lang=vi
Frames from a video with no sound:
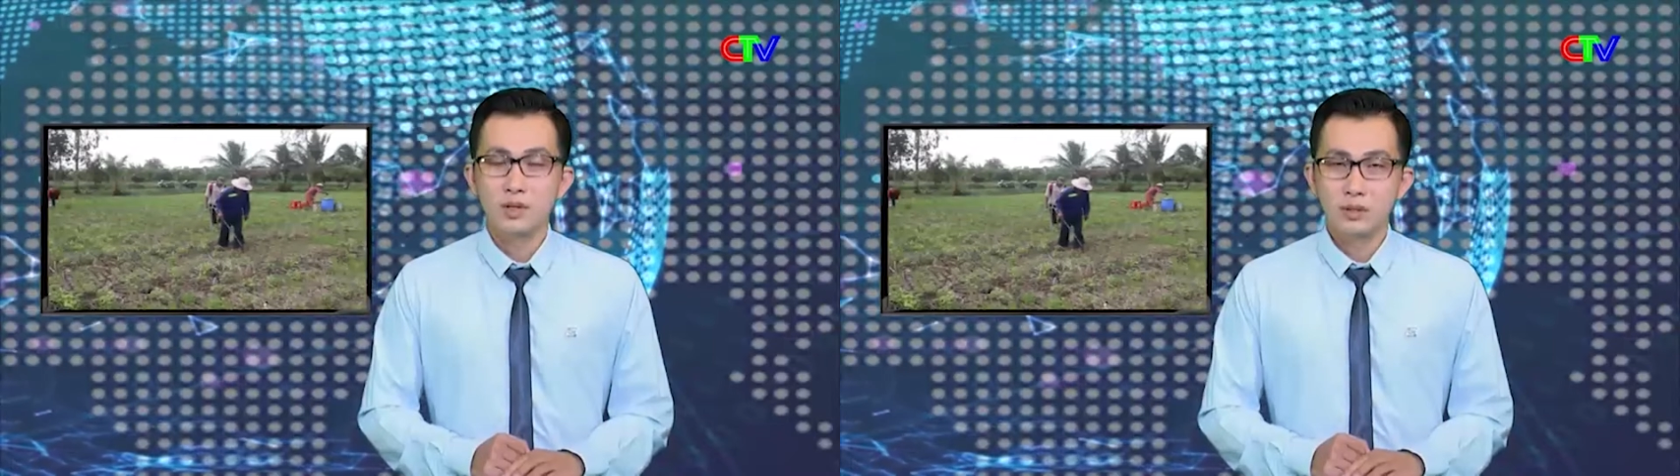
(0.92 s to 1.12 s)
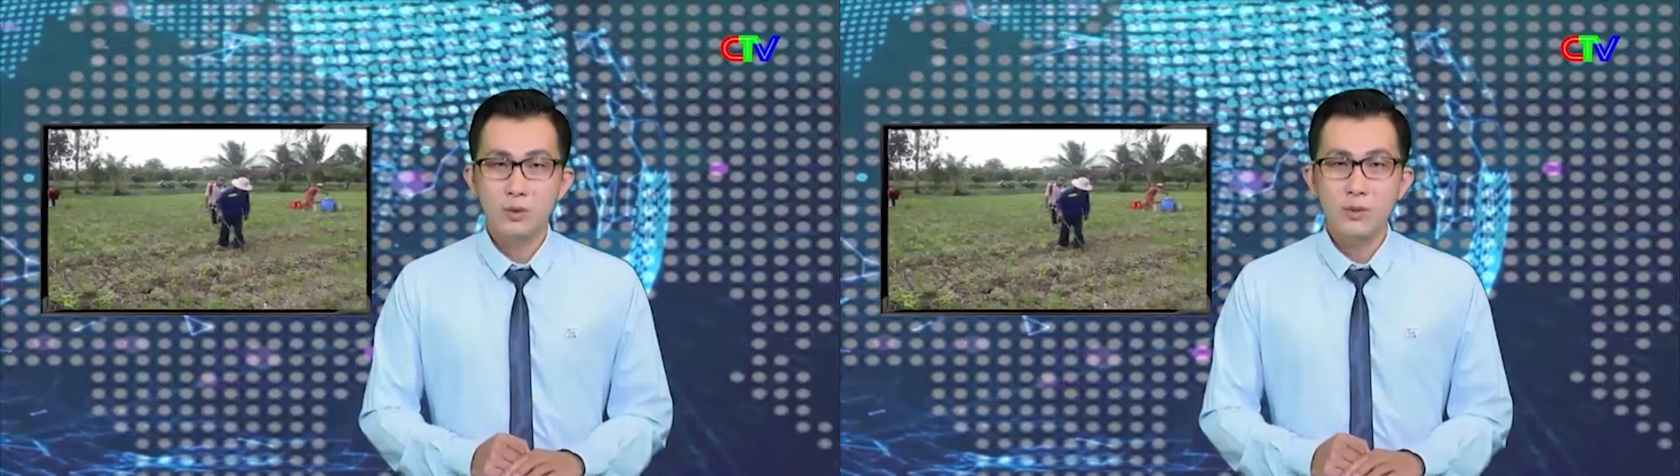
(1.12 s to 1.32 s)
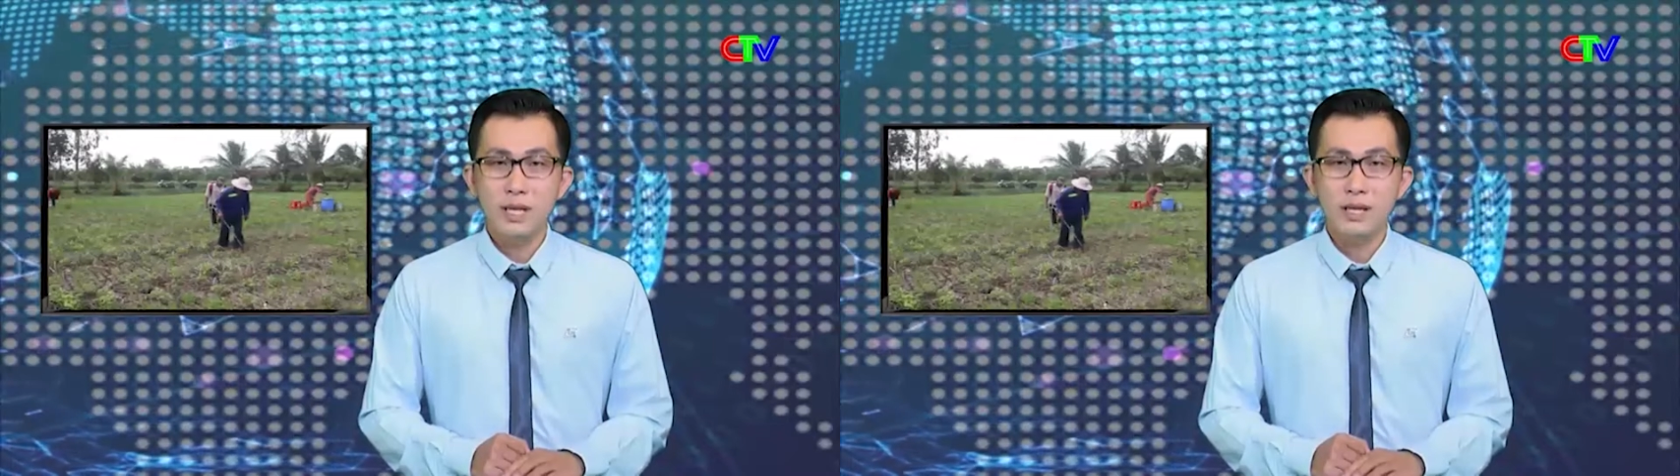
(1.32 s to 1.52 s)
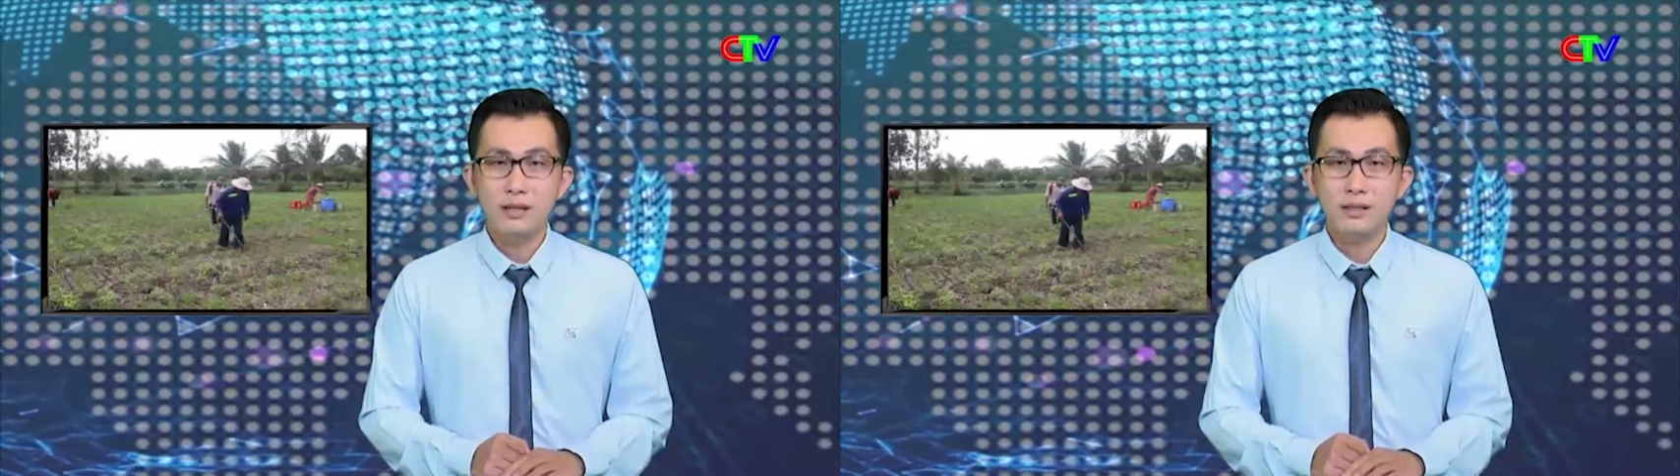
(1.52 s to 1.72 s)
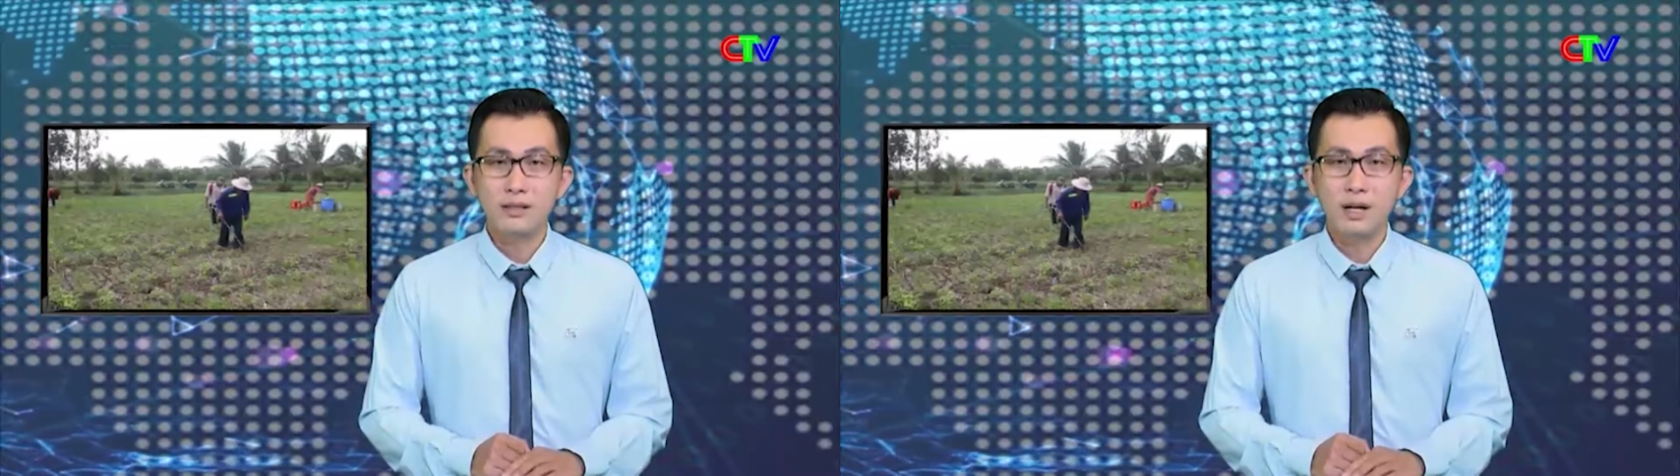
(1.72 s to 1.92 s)
Thưa quý vị,
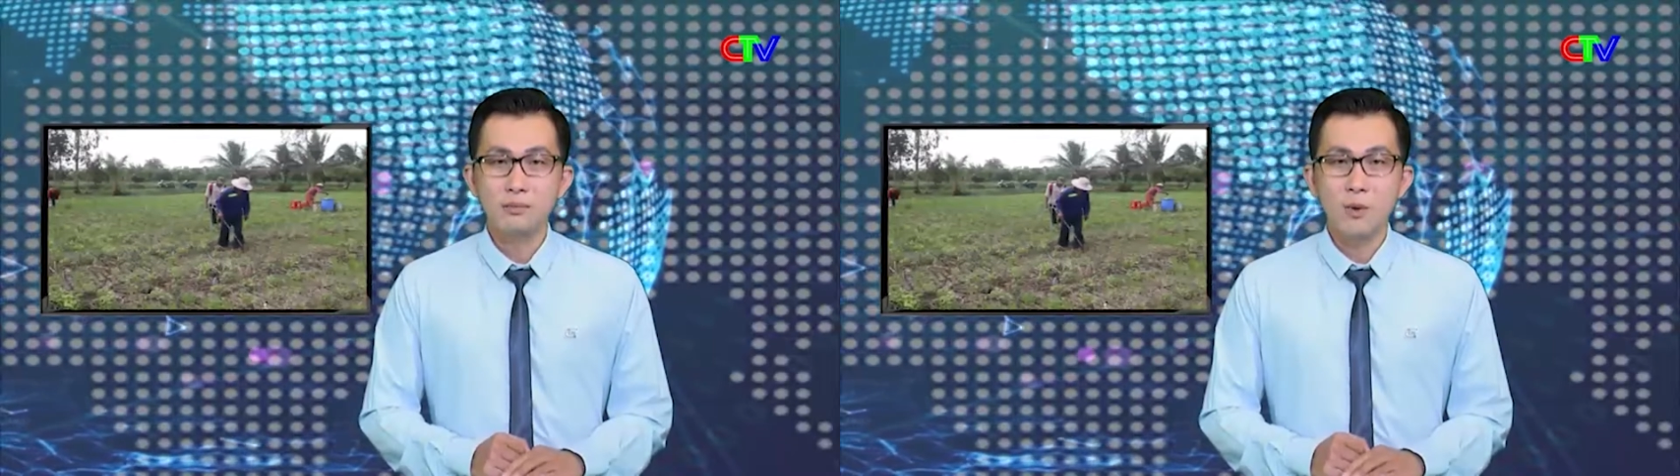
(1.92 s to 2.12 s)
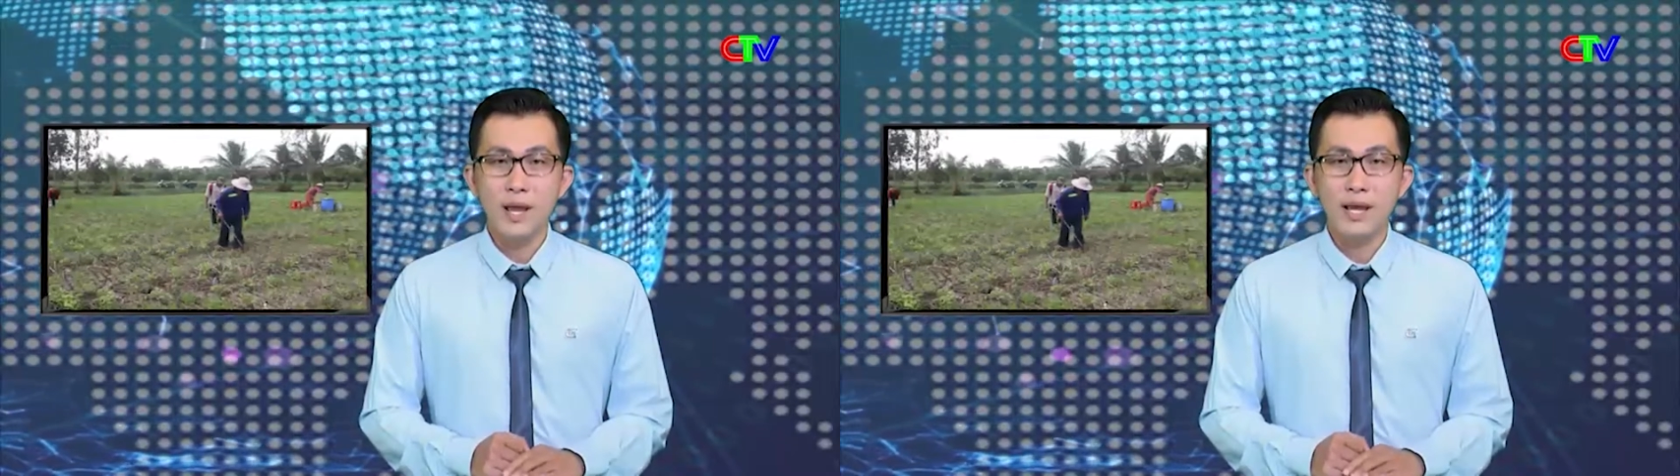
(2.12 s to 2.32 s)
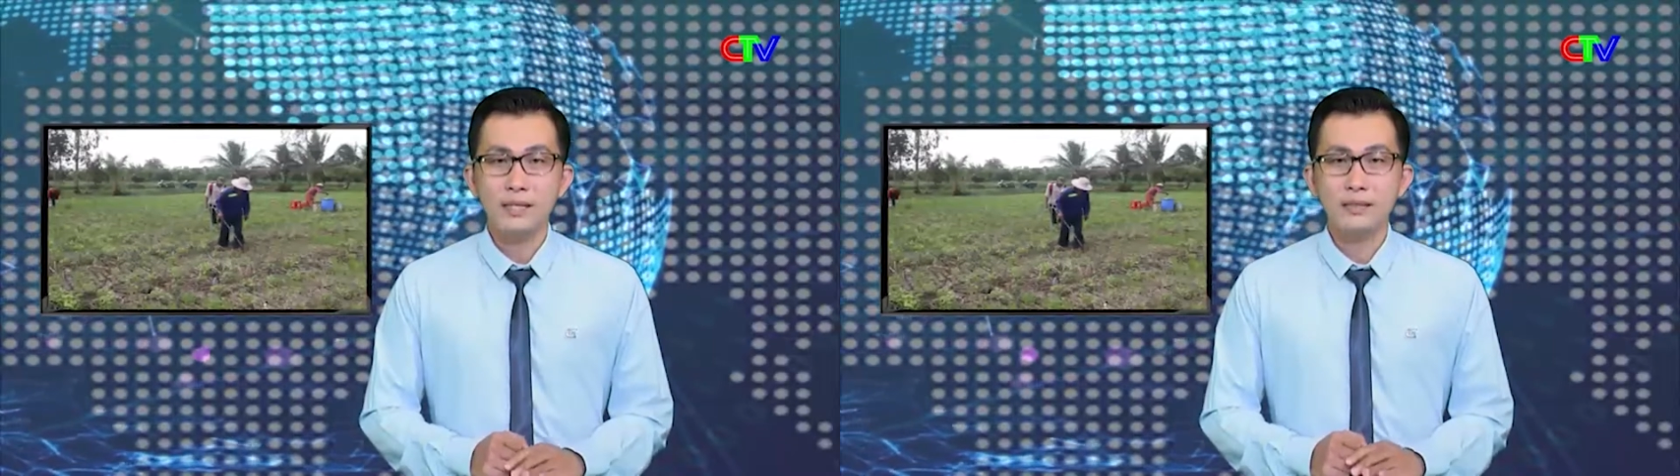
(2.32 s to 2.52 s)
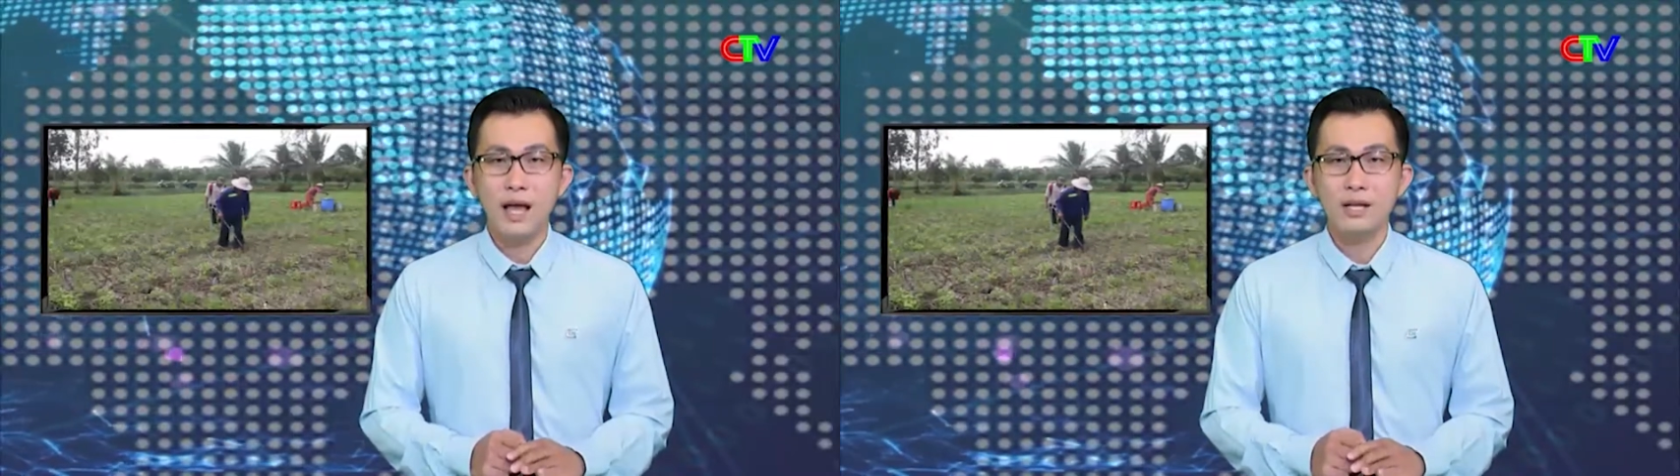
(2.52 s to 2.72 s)
từ gần 1.000 hecta